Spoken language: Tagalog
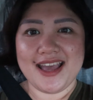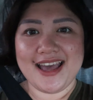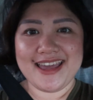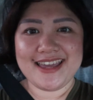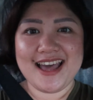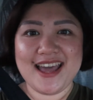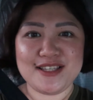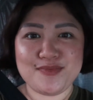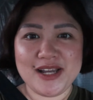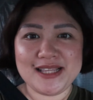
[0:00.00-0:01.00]
Hi
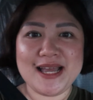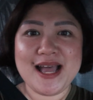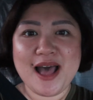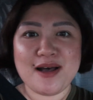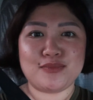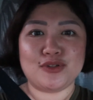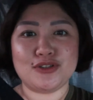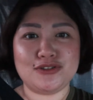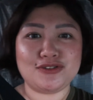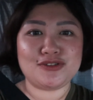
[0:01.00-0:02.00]
guys! Magandang
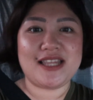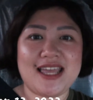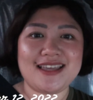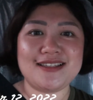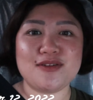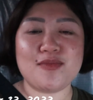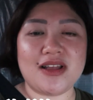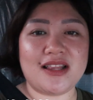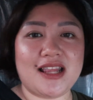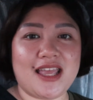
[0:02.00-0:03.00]
hapon. Today is a
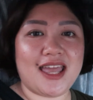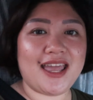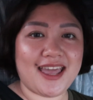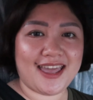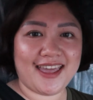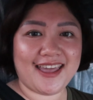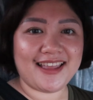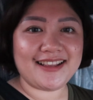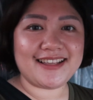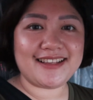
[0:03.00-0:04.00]
Monday and